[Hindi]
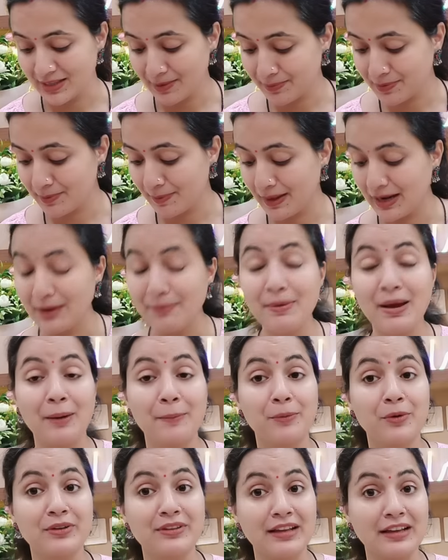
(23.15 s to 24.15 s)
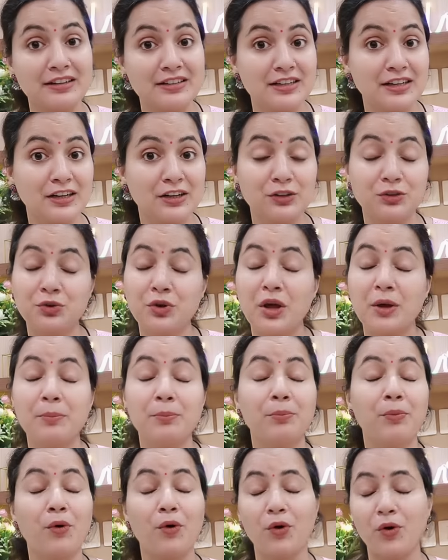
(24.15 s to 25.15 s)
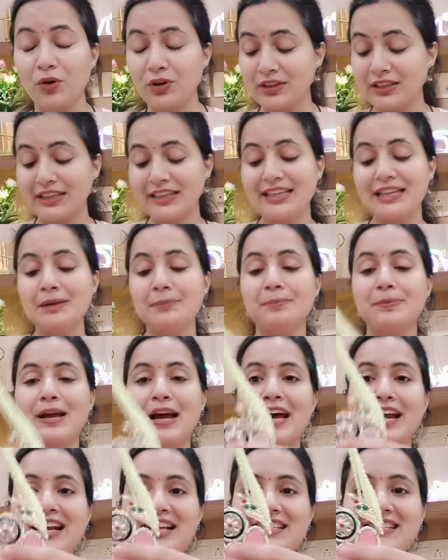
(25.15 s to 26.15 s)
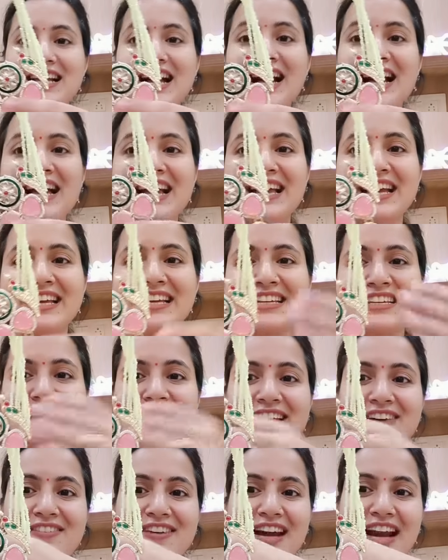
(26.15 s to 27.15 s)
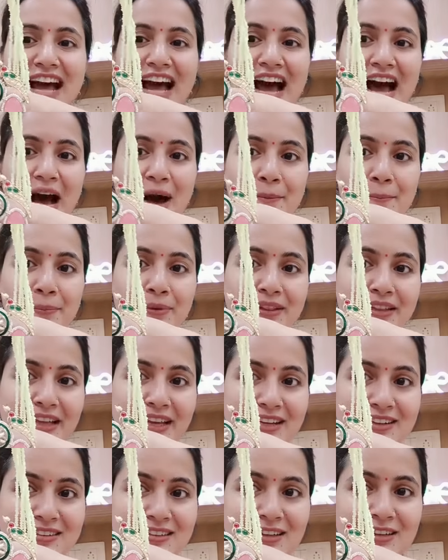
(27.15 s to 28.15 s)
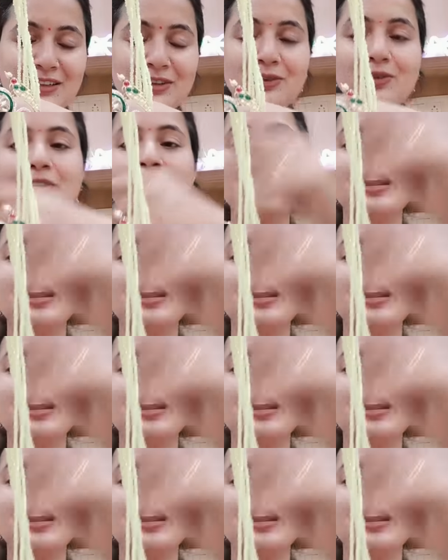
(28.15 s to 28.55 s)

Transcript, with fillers: सबसे पहले मैं आपके साथ शेयर करती हूँ एक बहुत ही प्यारा सा ये वाला आप देख सकते हो